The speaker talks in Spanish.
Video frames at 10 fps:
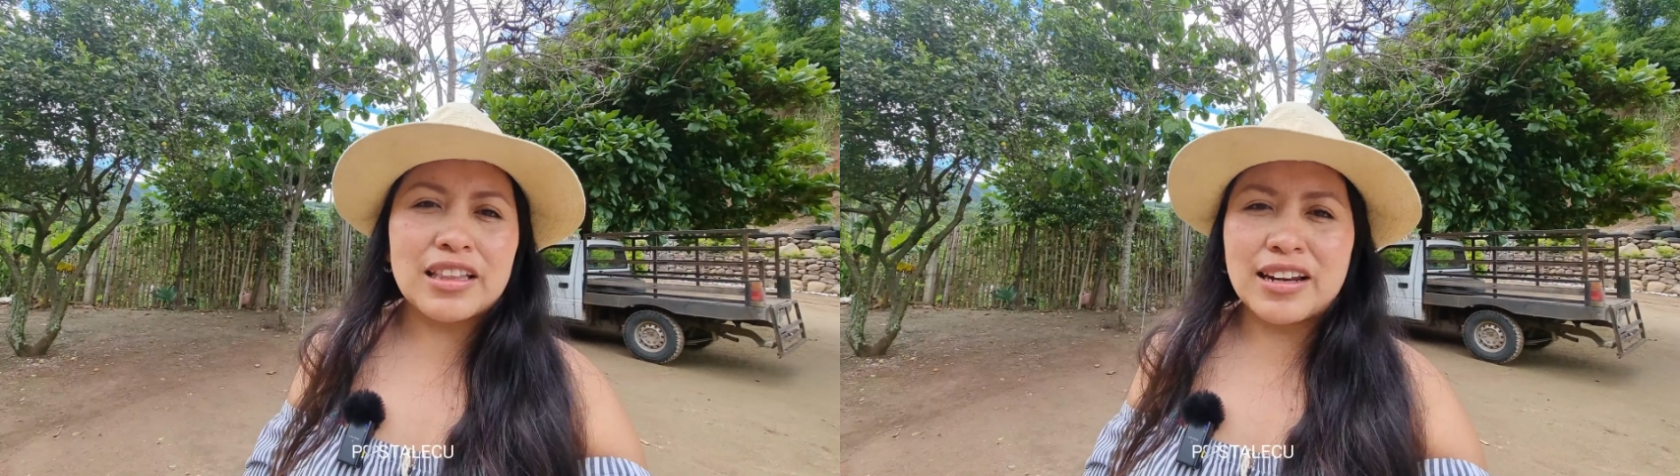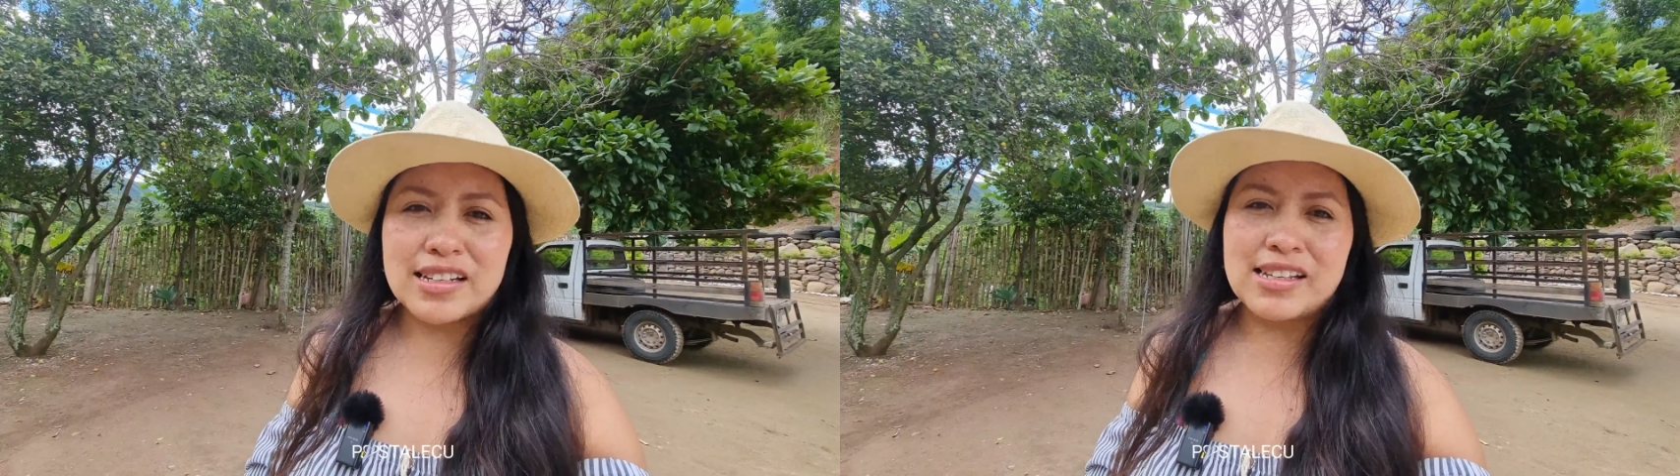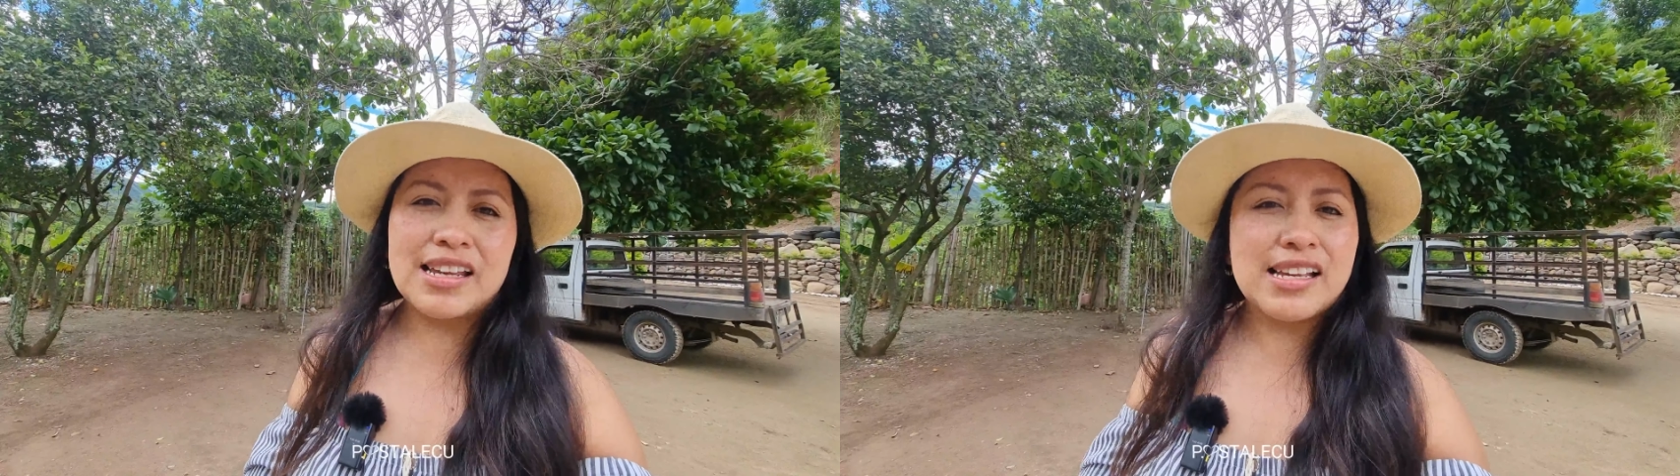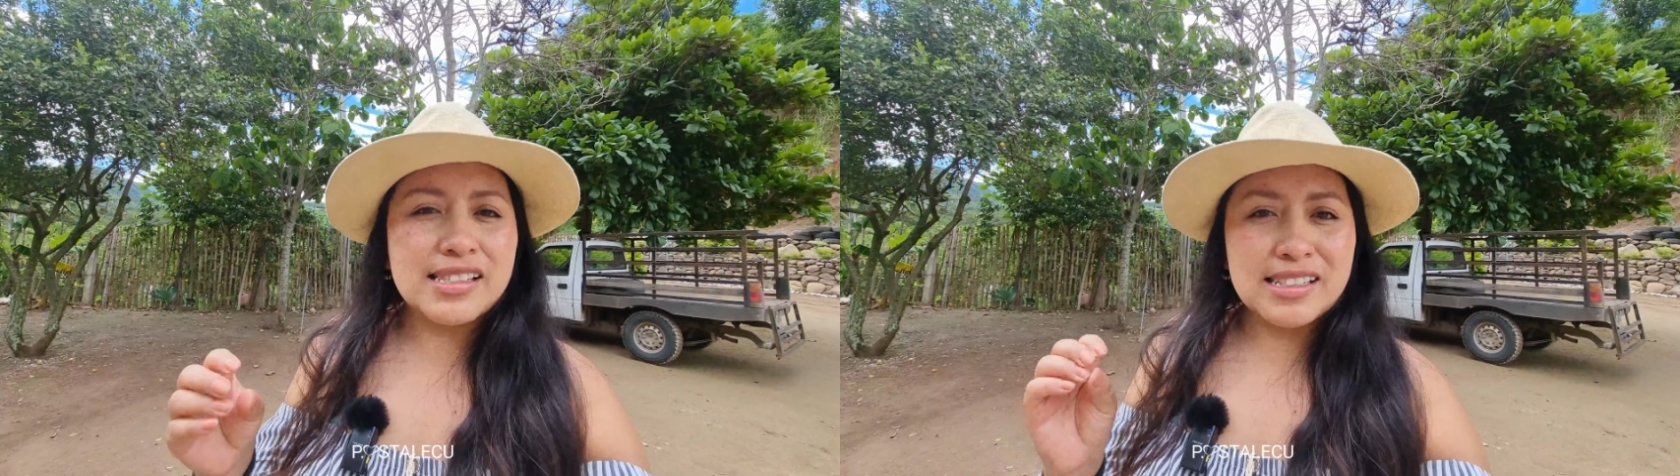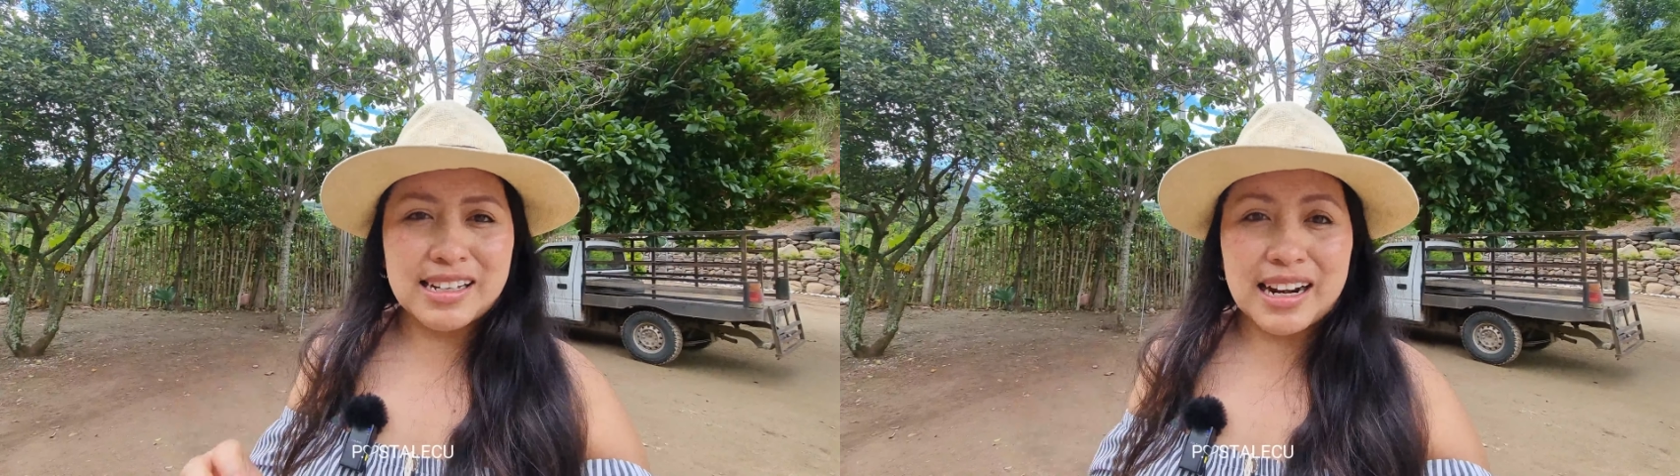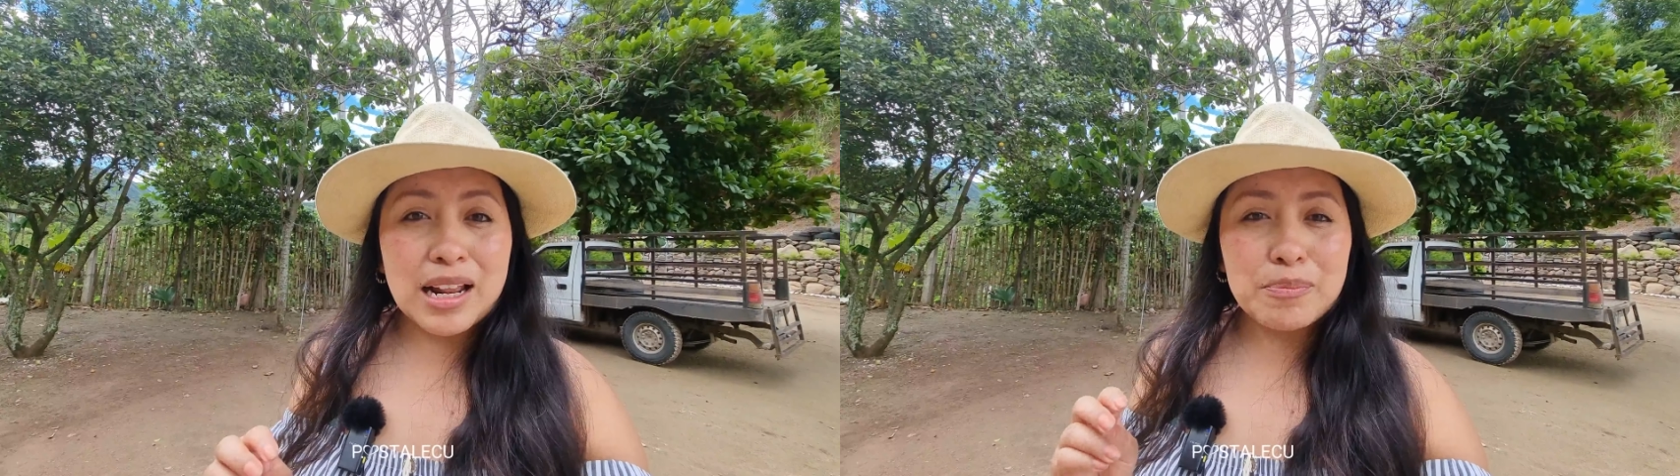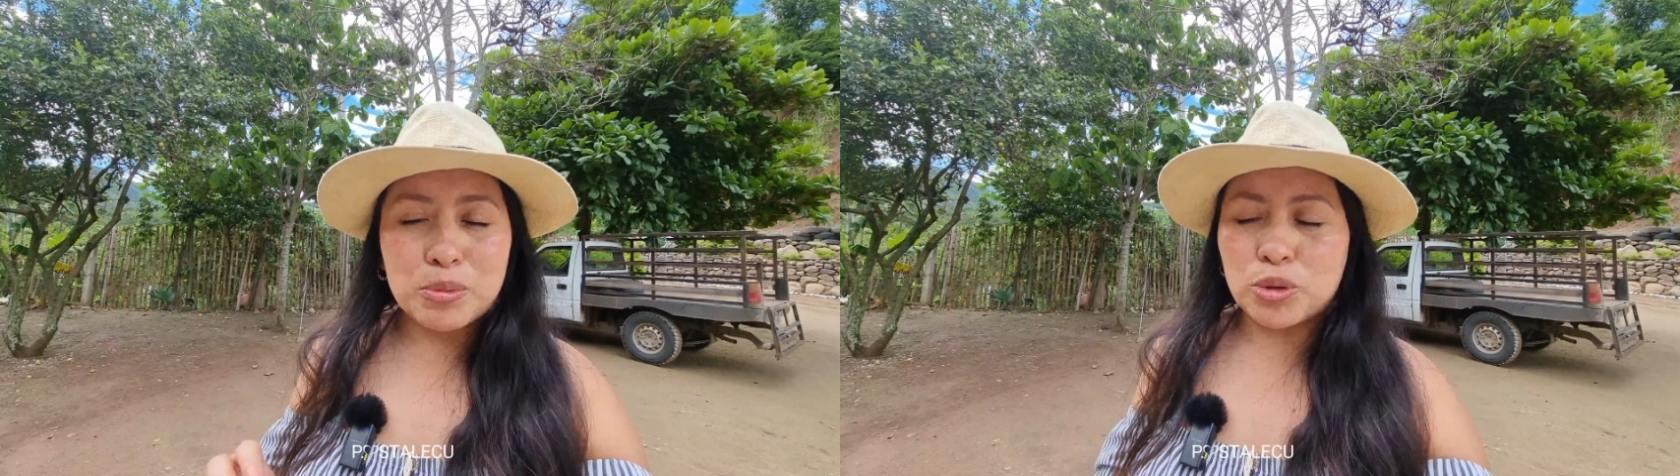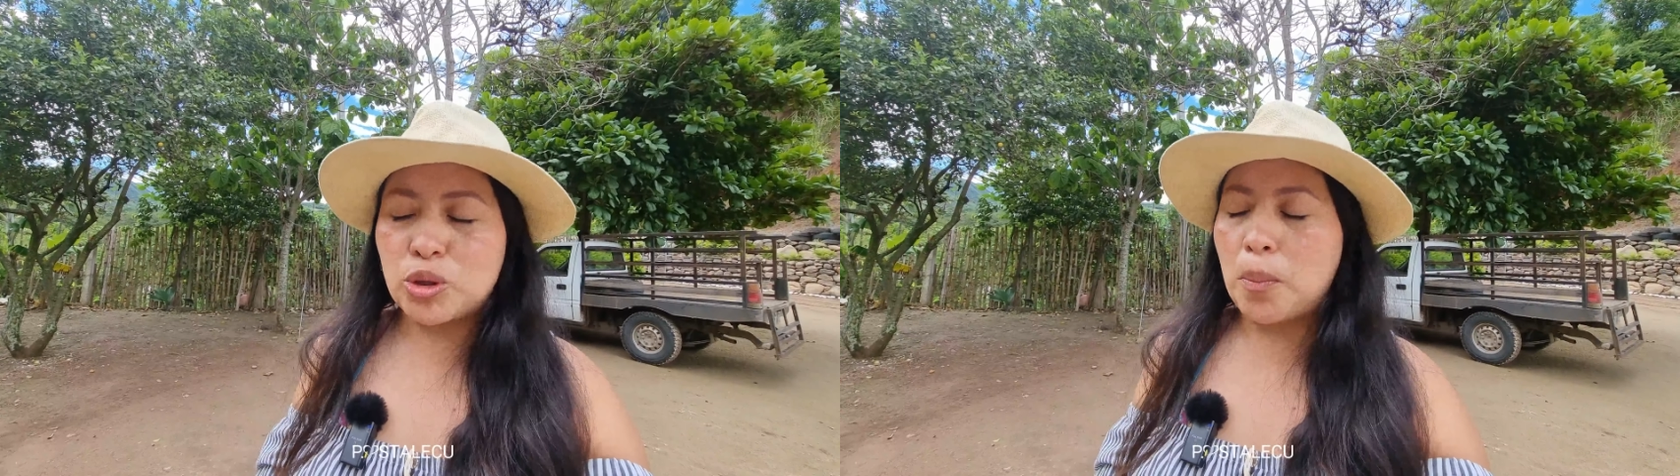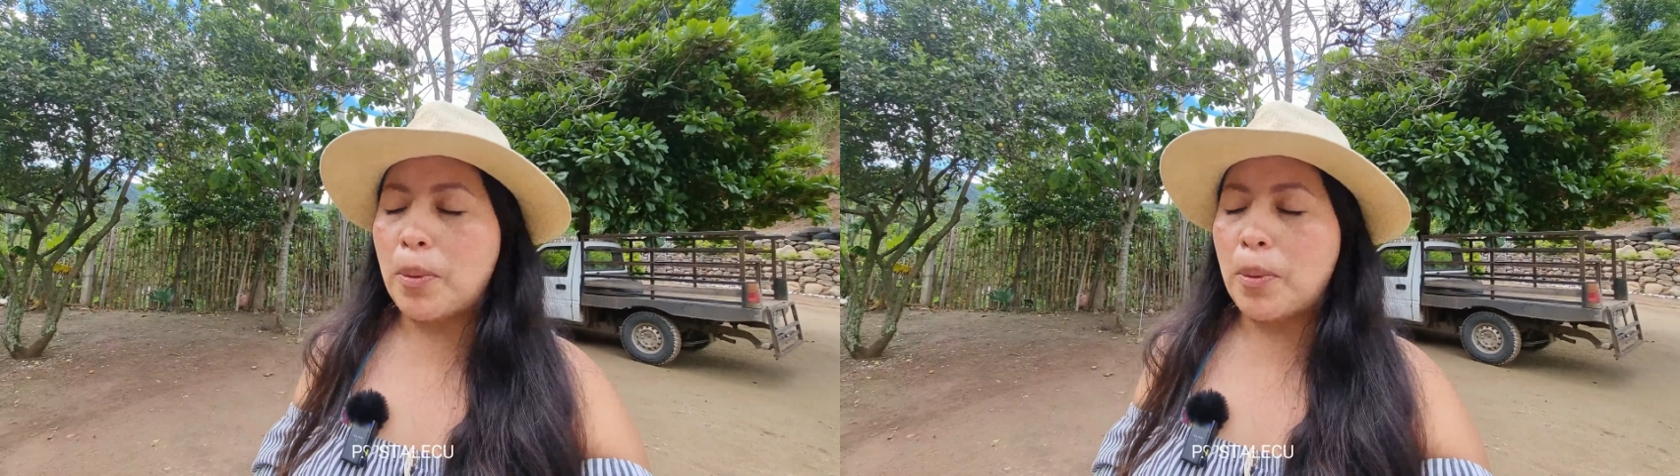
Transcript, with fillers: terracería hasta llegar al punto,